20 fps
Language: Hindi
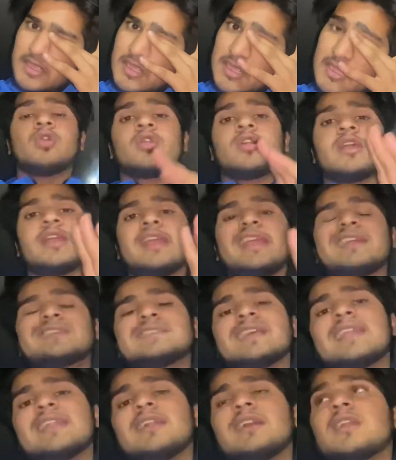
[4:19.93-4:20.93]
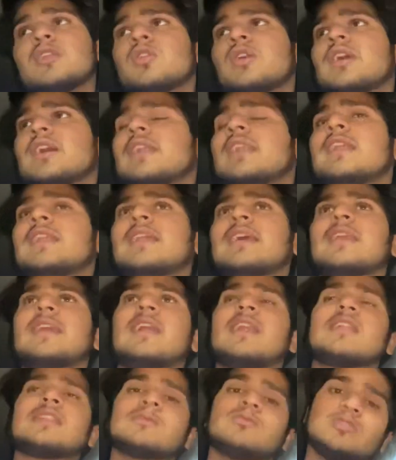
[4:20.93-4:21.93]
और एक सेट अलोए का ना लेके
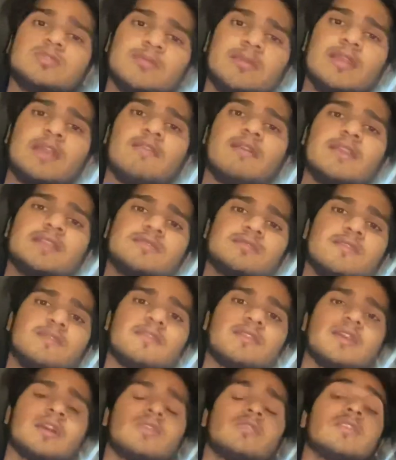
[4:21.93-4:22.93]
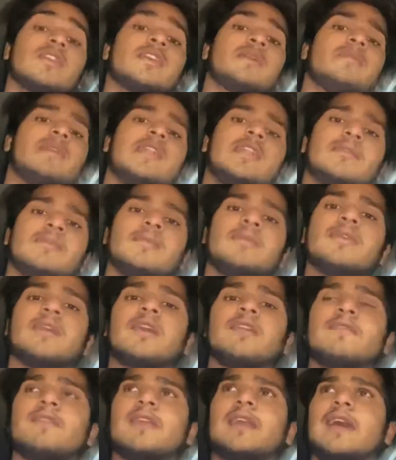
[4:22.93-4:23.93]
आना था मुझे मेरी वाली स्विफ्ट का क्योंकि कमेंट में भी
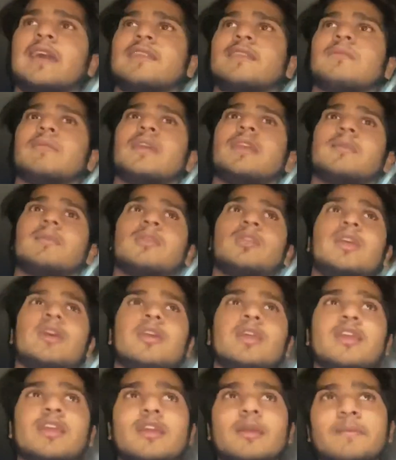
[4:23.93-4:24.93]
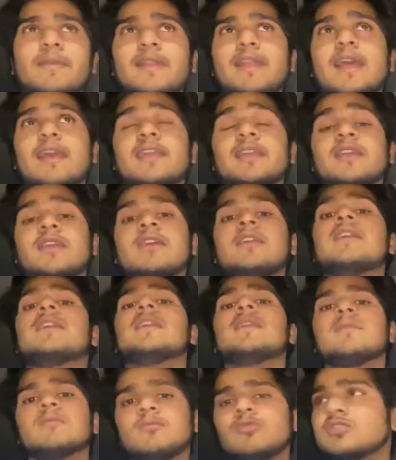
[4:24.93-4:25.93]
काफी कह रहे थे भाई अब अलोए की कमी रहेगी
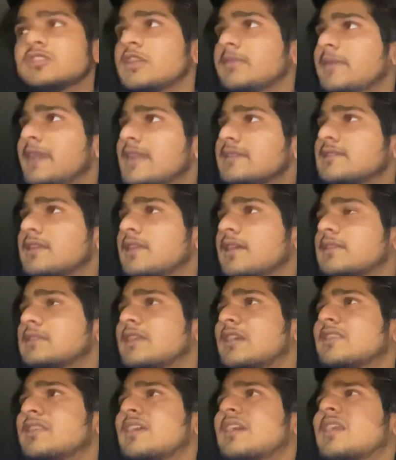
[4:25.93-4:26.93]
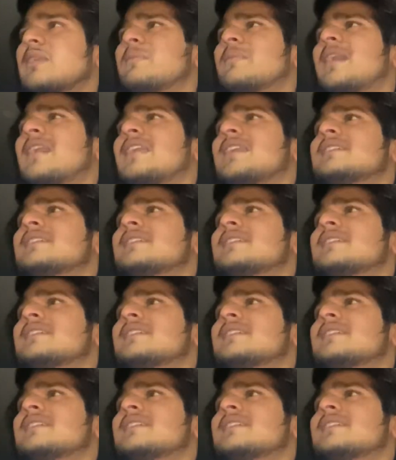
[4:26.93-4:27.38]
मुझे भी ऐसा लगता था यार मैंने